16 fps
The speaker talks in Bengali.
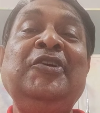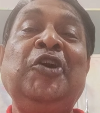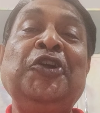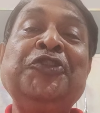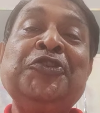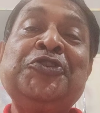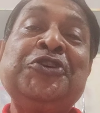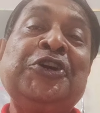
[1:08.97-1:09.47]

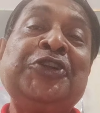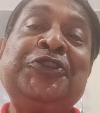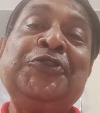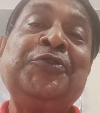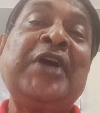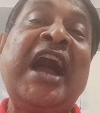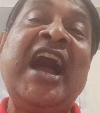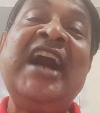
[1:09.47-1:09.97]
কত শত
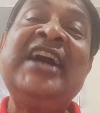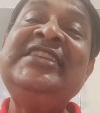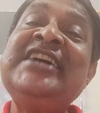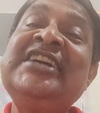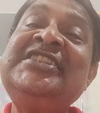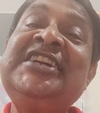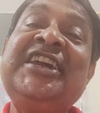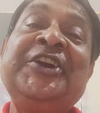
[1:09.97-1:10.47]
কাজ
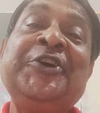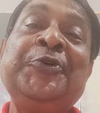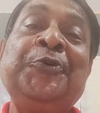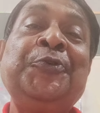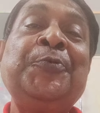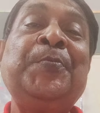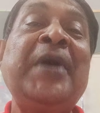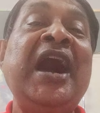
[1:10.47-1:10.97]
আছে
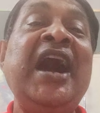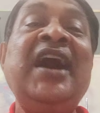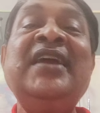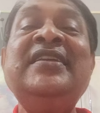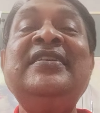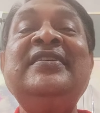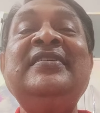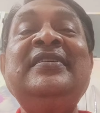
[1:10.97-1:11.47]

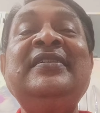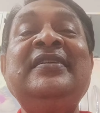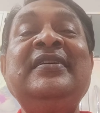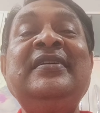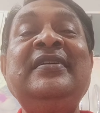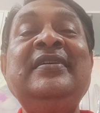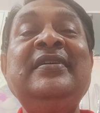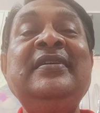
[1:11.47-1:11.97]
করবার
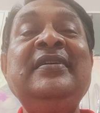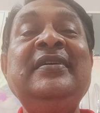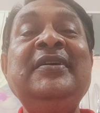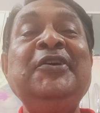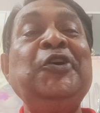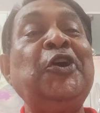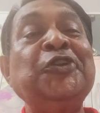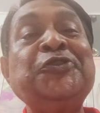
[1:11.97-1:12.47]

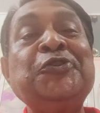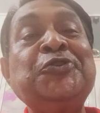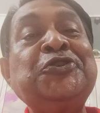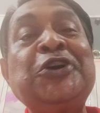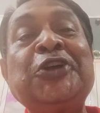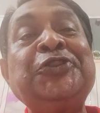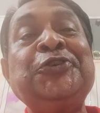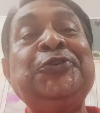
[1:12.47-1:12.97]
কত
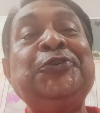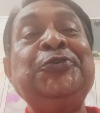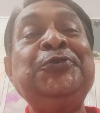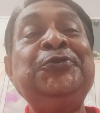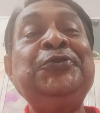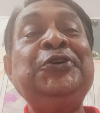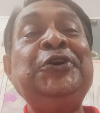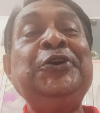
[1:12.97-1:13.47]
শত
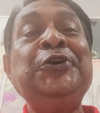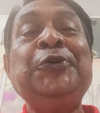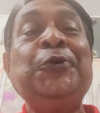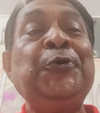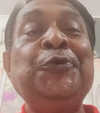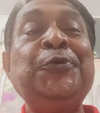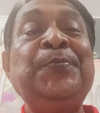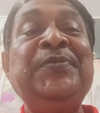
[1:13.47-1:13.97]

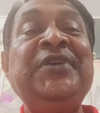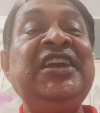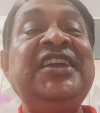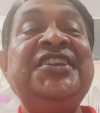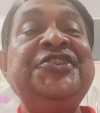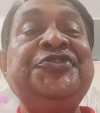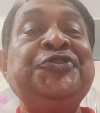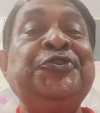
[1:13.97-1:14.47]

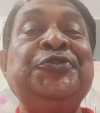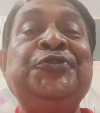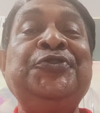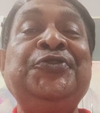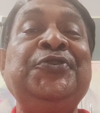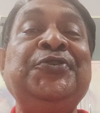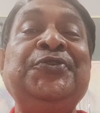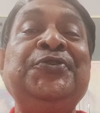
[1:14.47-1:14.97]
কর্মীর
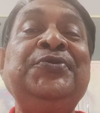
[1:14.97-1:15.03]
জন্য